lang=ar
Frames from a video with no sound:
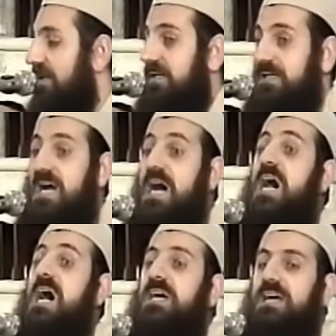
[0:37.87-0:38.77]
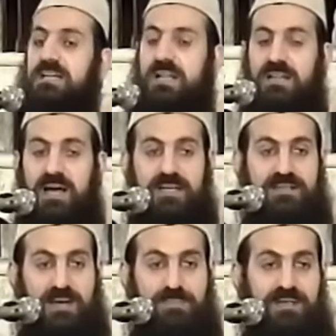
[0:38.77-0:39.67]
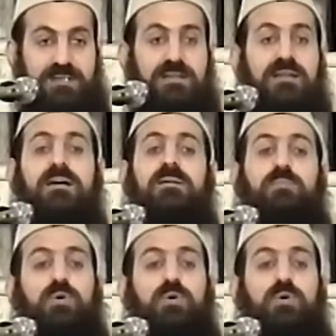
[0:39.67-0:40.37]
يا خيل الله اركبي مو